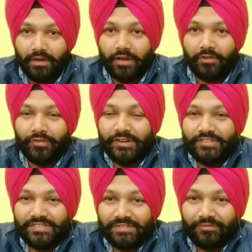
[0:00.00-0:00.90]
हेलो फ्रेंड्स
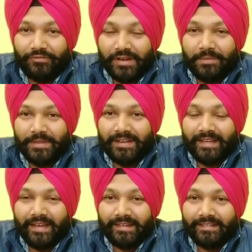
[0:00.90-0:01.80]
वेलकम इन द
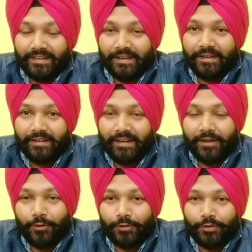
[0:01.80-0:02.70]
टैग
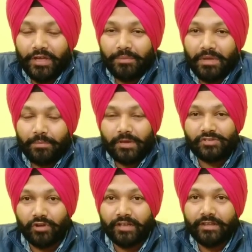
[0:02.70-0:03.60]
टैग ऑटो ज्ञान में आपका
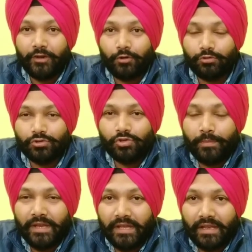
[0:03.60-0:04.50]
स्वागत है और दोस्तों
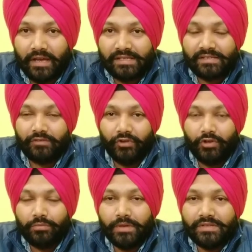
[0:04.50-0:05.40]
मैंने लास्ट
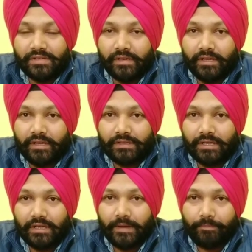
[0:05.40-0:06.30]
वीडियो में जिक्र किया
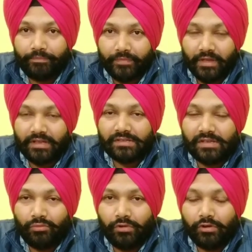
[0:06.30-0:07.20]
था एक
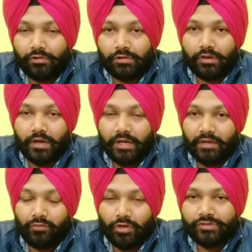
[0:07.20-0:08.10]
साउंड रिकॉर्डर का एक
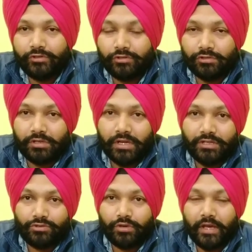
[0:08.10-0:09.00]
वॉइस रिकॉर्डर का
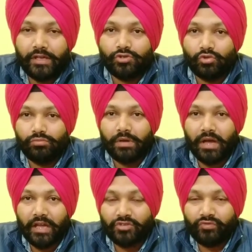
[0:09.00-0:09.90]
जो है जूम का
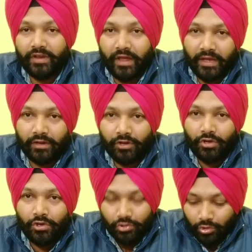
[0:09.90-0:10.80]
एच वन एन
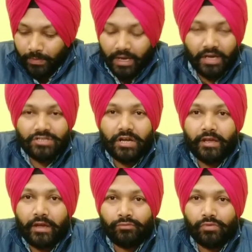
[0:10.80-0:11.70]
तो मैं आज आ
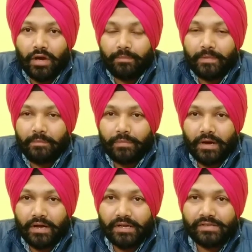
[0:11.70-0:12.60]
गया हूं आपके
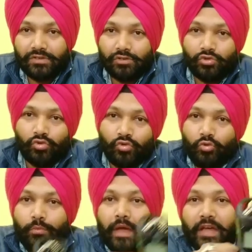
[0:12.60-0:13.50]
पास
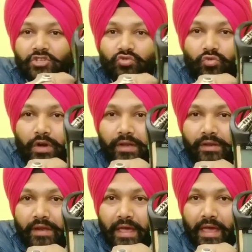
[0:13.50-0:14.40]
जूम एच
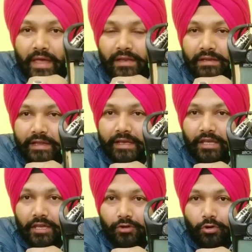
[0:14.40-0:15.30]
वन एन
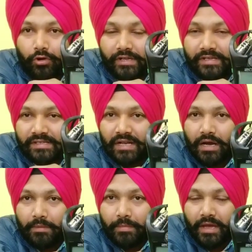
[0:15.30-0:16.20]
लेके और
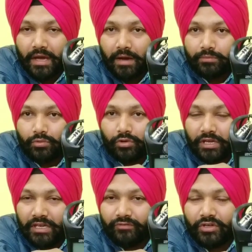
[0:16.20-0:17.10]
इसका मैं आपको
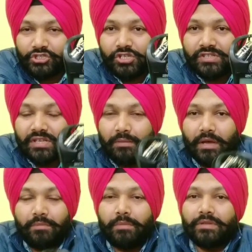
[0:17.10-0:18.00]
की फंक्शंस के
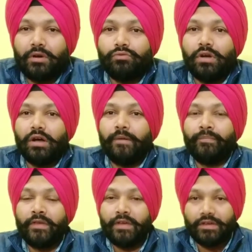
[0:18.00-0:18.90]
बारे में बताऊंगा
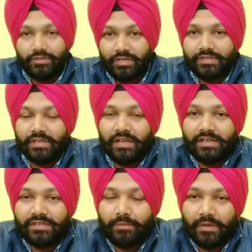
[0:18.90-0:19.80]
जैसे कि
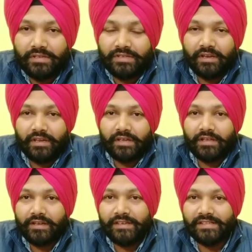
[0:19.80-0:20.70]
लास्ट टाइम मैंने जिक्र किया
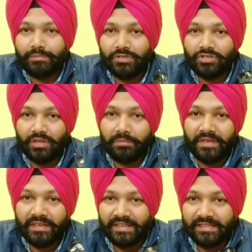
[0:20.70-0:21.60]
था कि इस पे जितने भी
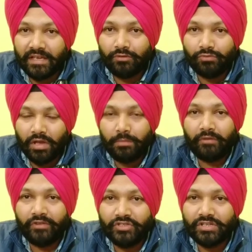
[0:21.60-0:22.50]
कीज हैं उनके
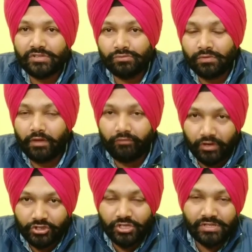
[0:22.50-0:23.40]
मैं फीचर्स उनके
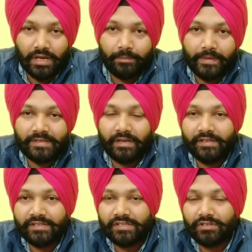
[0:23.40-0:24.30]
फंक्शंस आपके साथ
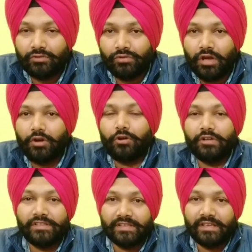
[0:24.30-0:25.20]
डिस्कस करूंगा
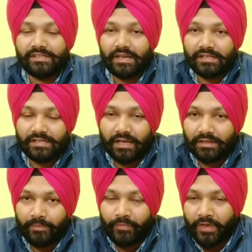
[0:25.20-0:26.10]
और इसके साथ
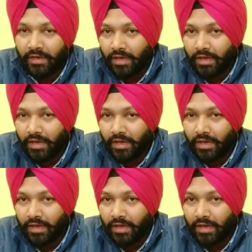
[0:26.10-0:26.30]
साथ